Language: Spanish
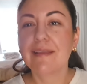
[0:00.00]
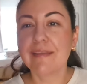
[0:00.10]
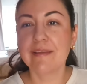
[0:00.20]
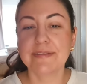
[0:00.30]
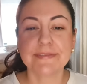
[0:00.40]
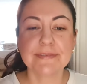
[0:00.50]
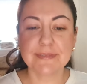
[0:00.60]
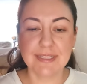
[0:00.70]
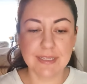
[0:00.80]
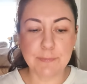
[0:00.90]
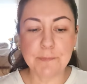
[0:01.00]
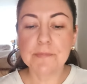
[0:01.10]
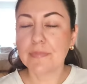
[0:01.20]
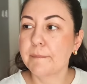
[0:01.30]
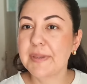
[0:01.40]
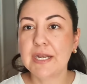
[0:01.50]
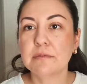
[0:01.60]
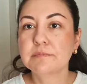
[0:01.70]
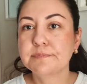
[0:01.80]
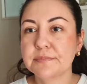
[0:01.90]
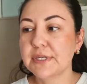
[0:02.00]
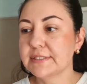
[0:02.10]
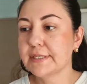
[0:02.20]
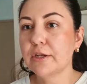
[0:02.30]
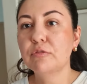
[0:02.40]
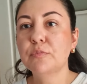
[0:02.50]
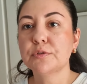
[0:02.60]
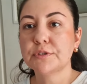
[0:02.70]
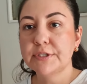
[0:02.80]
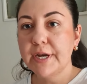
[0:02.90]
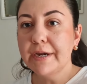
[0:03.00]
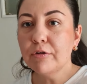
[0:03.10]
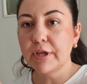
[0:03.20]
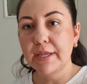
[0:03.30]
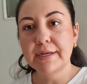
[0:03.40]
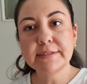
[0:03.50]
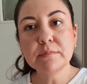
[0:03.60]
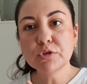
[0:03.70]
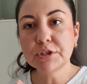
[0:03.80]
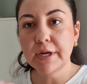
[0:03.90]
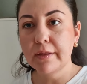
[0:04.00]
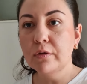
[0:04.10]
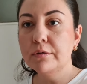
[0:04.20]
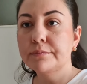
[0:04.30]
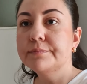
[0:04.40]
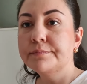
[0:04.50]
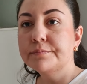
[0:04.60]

Este, miren, les quiero mostrar, aunque ya les he mostrado,